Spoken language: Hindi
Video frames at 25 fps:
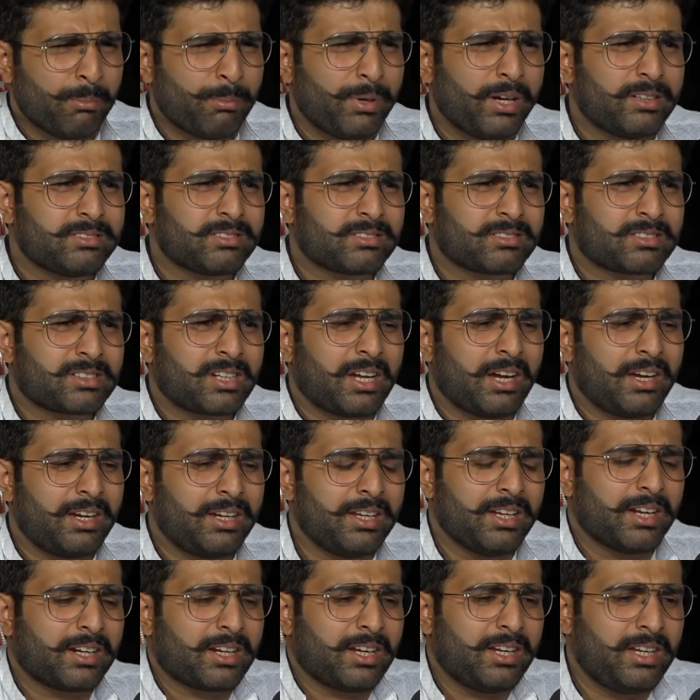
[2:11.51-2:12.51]
पर कहीं
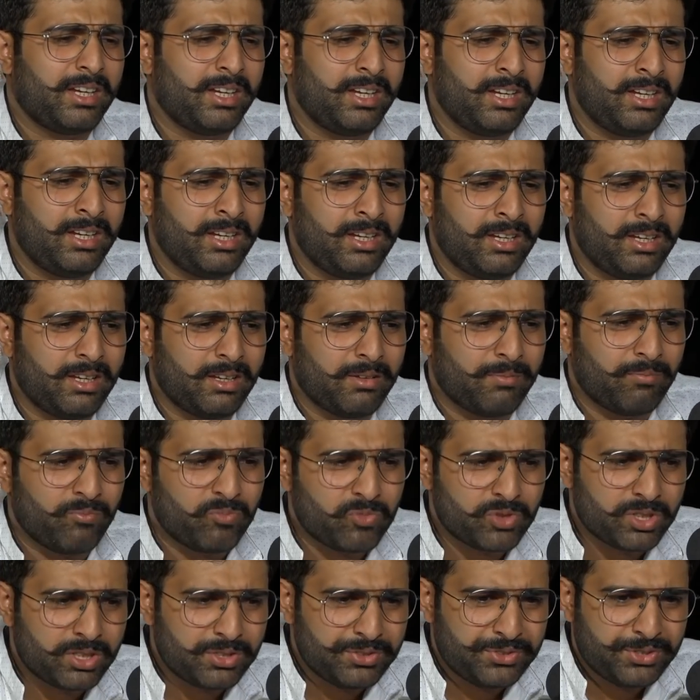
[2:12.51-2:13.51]
ना
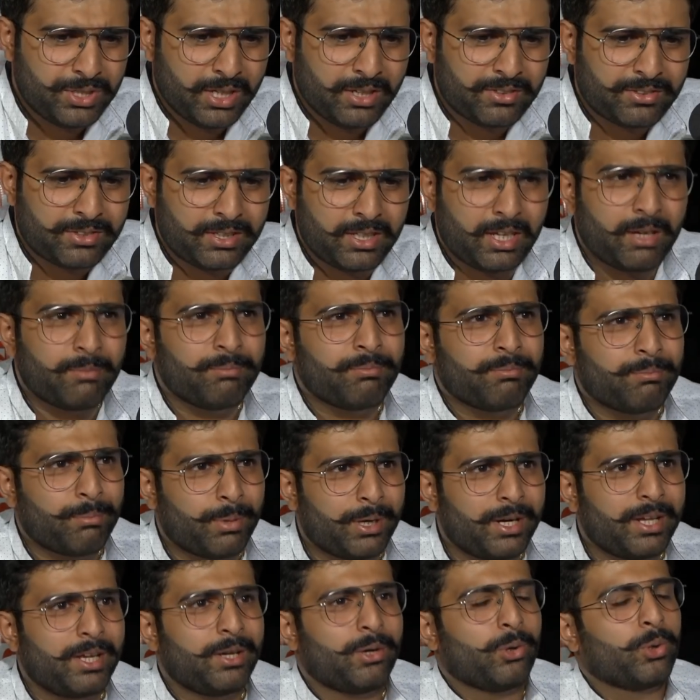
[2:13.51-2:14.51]
कहीं जैसे हम
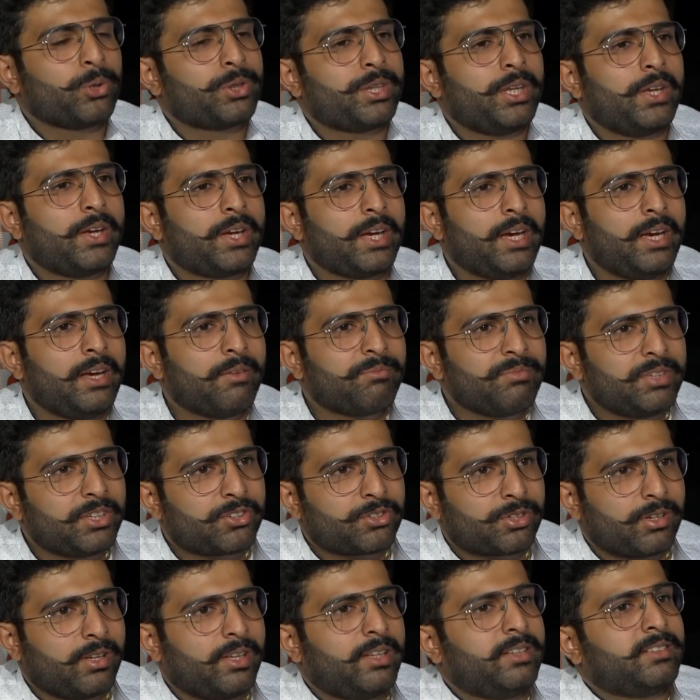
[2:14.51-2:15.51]
बड़े होते गए अपने
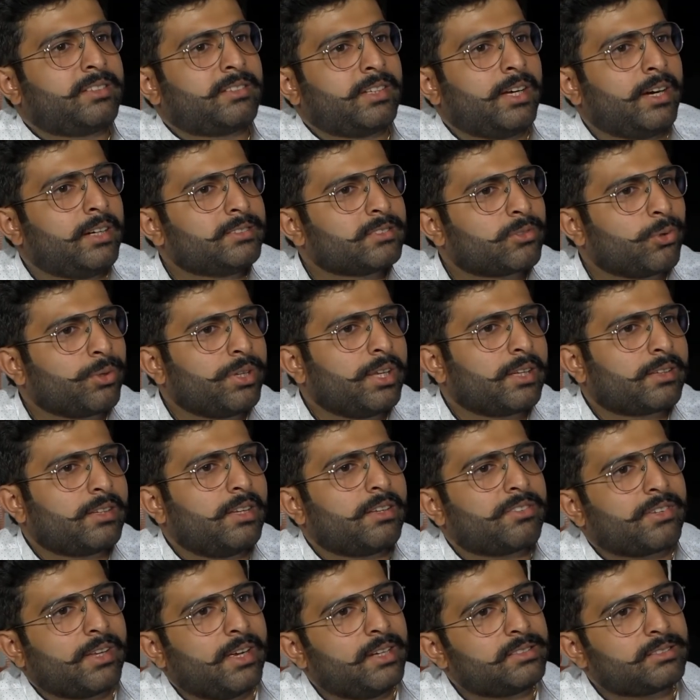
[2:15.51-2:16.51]
शहर शहर को देखते
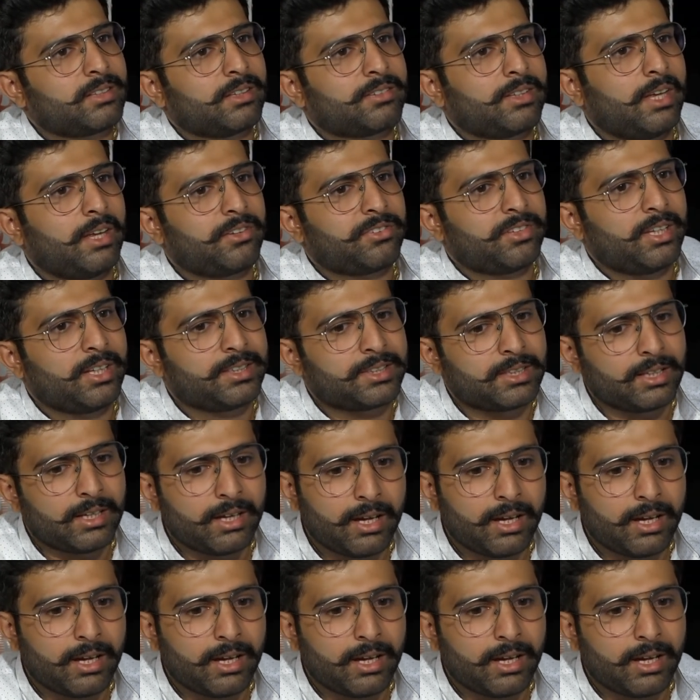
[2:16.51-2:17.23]
शहर के साथ साथ